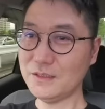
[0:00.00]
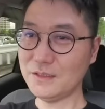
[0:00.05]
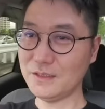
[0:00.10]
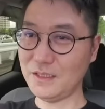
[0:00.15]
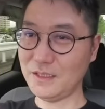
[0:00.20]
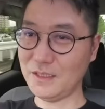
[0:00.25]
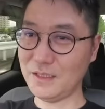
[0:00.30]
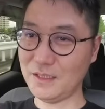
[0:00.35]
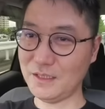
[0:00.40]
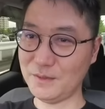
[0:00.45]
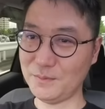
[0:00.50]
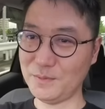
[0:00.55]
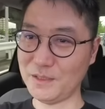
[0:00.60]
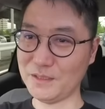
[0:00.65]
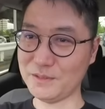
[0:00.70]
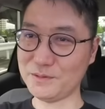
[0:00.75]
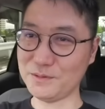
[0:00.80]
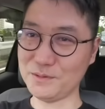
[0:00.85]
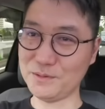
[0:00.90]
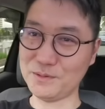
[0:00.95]
で、
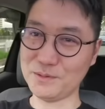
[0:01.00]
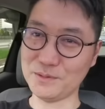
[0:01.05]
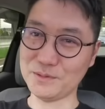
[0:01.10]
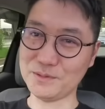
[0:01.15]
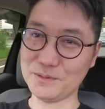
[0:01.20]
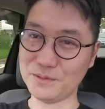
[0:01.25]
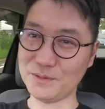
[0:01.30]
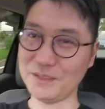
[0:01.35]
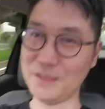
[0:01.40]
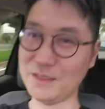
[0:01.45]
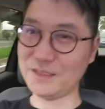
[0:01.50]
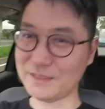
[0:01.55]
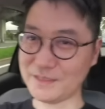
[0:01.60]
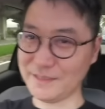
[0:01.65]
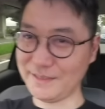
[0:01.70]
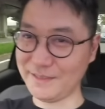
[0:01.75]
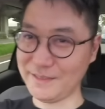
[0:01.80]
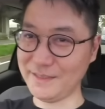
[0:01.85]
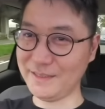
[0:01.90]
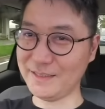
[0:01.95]
まあ、ちょっとそれが
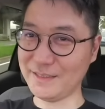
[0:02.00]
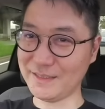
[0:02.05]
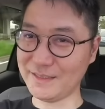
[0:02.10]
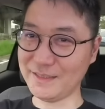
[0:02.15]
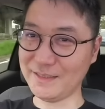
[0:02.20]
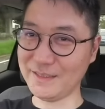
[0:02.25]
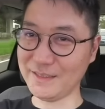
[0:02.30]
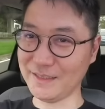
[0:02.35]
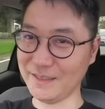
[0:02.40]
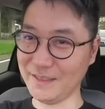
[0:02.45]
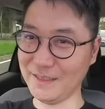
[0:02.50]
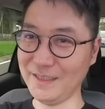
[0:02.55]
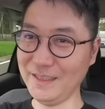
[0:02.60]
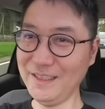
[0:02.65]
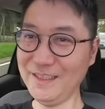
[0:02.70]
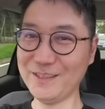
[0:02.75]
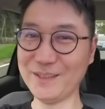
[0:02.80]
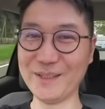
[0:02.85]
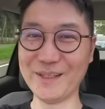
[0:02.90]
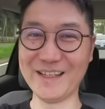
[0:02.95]
気になって
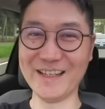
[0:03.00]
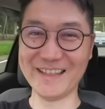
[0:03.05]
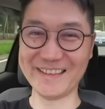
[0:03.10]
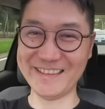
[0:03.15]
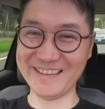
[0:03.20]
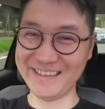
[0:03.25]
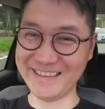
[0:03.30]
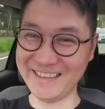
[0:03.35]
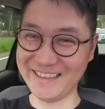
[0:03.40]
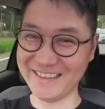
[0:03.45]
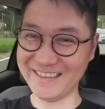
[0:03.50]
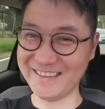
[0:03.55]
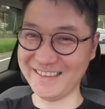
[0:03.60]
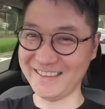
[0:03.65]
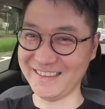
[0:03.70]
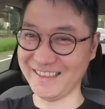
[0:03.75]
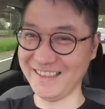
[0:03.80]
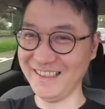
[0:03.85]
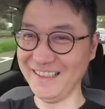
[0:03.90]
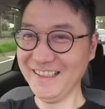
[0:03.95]
ね、それが気になって
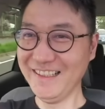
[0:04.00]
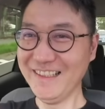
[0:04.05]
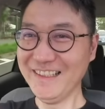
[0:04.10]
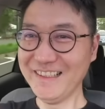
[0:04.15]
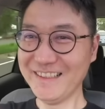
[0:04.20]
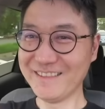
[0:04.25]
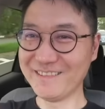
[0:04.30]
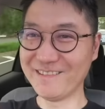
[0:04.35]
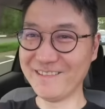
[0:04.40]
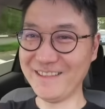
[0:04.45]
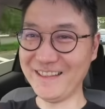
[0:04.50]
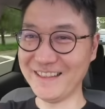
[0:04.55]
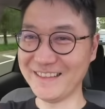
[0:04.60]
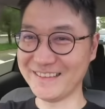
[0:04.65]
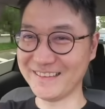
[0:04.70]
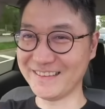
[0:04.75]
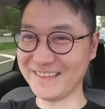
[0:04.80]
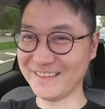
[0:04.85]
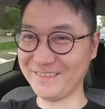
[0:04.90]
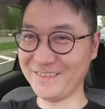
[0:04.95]
て、ご
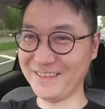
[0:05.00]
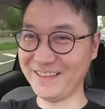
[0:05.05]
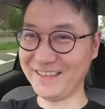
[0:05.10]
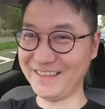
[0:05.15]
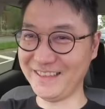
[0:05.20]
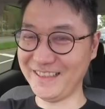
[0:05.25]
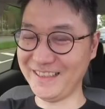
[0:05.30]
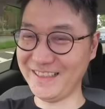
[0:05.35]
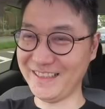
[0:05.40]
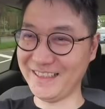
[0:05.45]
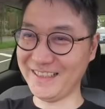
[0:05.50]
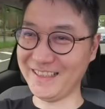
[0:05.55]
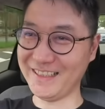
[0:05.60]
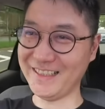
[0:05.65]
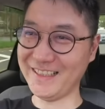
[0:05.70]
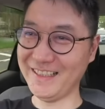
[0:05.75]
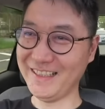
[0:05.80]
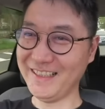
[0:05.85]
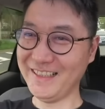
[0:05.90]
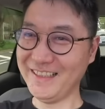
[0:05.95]
飯食べ
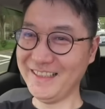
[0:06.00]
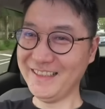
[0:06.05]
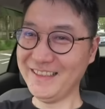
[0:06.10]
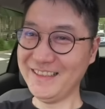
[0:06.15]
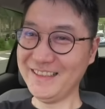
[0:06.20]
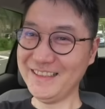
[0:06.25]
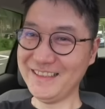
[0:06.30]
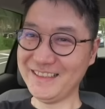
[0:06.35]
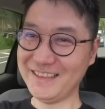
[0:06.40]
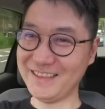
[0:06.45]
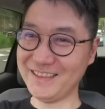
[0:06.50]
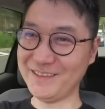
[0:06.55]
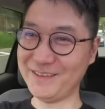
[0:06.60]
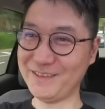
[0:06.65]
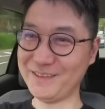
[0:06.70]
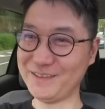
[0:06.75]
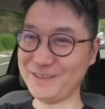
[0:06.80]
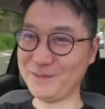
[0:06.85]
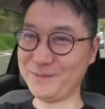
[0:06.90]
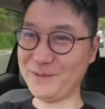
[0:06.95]
て、あ
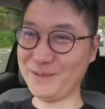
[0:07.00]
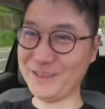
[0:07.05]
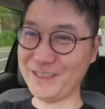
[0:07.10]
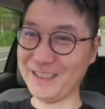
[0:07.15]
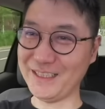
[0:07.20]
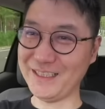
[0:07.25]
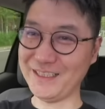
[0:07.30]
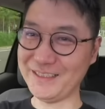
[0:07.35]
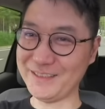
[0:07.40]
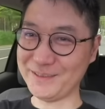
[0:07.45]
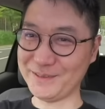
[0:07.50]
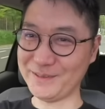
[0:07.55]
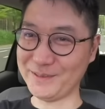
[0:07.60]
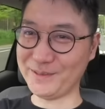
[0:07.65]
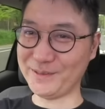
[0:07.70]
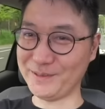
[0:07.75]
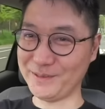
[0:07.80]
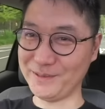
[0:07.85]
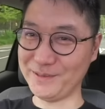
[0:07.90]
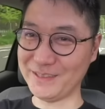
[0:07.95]
のちょっともう一回、ちょっと
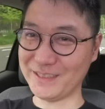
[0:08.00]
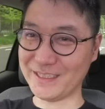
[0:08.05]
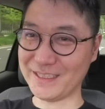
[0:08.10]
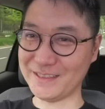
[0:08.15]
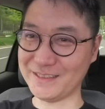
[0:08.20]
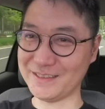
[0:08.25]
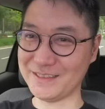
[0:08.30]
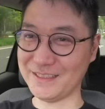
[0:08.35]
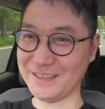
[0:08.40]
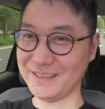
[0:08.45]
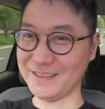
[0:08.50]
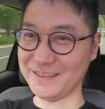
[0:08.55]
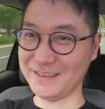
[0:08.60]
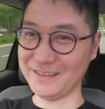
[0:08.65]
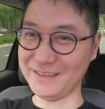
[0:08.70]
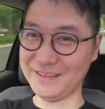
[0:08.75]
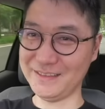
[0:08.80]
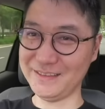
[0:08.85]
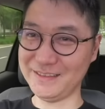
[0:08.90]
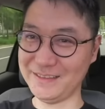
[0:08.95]
本田和さ
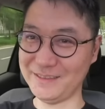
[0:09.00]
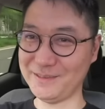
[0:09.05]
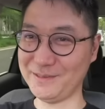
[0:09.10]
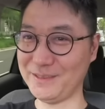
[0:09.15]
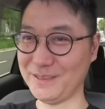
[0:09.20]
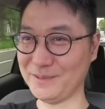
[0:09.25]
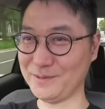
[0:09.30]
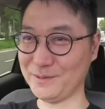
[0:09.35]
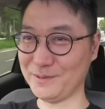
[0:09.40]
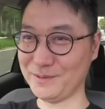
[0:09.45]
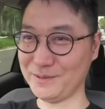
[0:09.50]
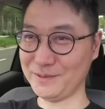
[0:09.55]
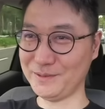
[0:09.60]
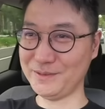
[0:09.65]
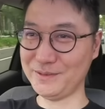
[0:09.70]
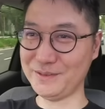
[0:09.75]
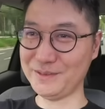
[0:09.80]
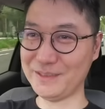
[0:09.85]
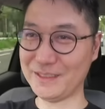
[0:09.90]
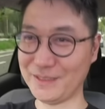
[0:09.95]
んにその後
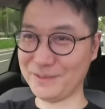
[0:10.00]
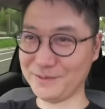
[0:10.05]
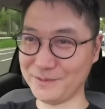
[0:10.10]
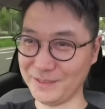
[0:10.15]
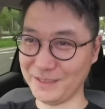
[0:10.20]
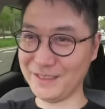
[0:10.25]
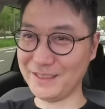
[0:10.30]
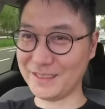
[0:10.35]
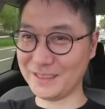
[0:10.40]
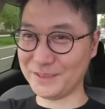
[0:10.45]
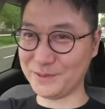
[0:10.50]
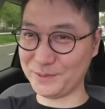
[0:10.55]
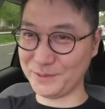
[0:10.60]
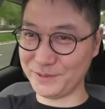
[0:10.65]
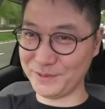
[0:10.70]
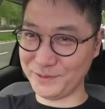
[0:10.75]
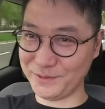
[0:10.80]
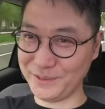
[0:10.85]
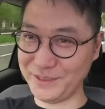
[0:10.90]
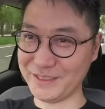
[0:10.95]
最後ね、なんか書
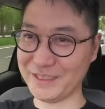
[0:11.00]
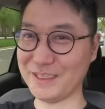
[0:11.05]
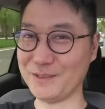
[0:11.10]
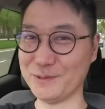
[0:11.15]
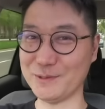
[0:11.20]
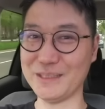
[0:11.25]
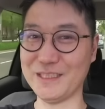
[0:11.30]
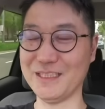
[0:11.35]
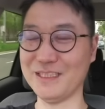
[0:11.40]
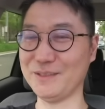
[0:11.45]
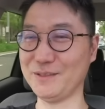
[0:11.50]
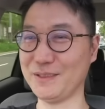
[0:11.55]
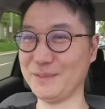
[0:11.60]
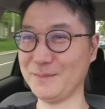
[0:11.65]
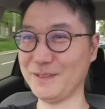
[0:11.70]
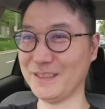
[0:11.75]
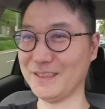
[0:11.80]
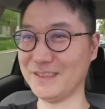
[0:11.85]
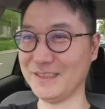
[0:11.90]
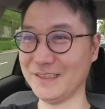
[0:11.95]
類の印鑑を押さないと
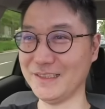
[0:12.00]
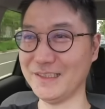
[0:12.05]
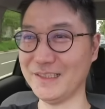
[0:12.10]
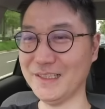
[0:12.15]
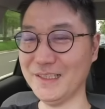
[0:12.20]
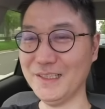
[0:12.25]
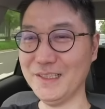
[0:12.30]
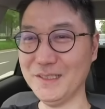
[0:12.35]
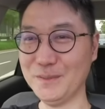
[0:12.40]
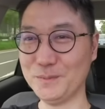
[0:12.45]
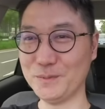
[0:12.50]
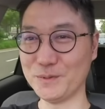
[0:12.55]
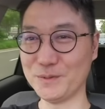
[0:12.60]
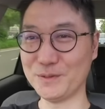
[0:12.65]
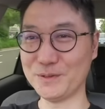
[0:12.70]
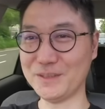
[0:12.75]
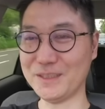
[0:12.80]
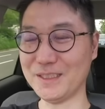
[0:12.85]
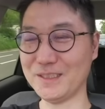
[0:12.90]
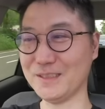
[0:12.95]
ダメだったんで、
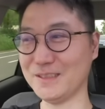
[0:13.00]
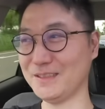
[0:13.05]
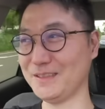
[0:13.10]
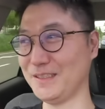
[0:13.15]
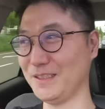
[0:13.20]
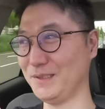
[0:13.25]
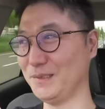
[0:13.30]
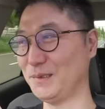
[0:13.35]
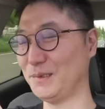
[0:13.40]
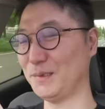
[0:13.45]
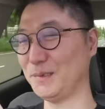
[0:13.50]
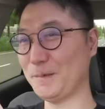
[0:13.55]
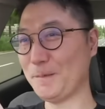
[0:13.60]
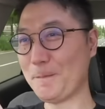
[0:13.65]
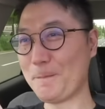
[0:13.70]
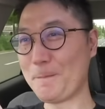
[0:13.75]
戻ったんですけど、